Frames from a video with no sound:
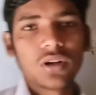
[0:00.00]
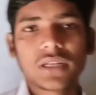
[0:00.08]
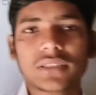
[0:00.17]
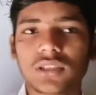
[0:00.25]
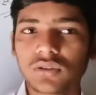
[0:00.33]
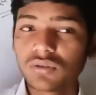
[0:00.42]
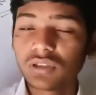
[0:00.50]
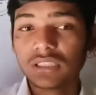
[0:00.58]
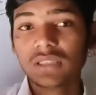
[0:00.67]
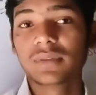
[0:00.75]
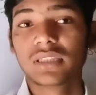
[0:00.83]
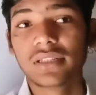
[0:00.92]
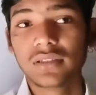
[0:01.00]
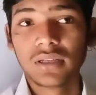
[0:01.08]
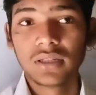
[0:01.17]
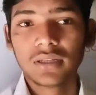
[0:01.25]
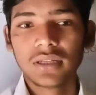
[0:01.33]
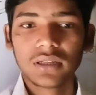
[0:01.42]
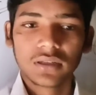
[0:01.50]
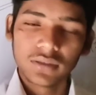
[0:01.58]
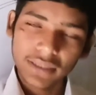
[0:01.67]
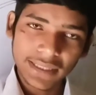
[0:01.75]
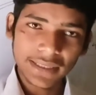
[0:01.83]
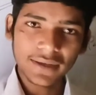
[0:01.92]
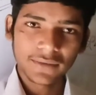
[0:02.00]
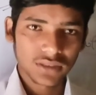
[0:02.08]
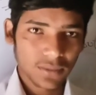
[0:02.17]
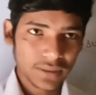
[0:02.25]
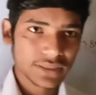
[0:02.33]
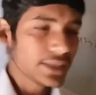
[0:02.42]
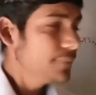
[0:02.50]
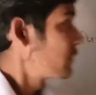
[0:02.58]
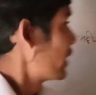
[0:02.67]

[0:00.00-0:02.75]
कॉल कर सकते हो किसी भी दिन ठीक है ना समझ गए